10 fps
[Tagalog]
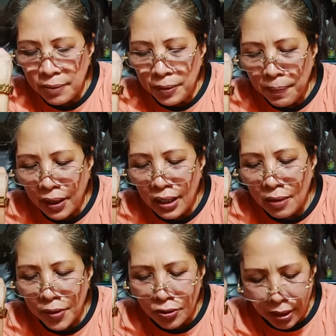Simpleng pagkain
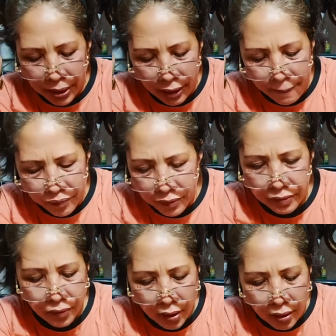lang po ito mga madam.
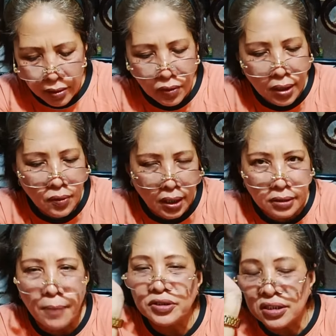Gulay-gulay
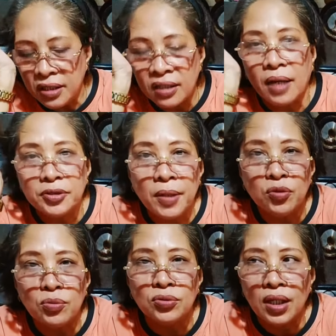lang tapos isda. Tapos may
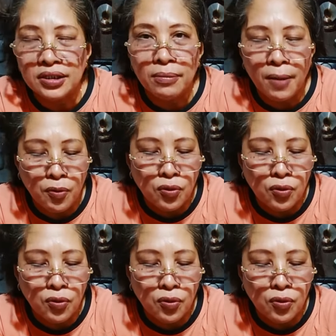buto-buto lang kasi ang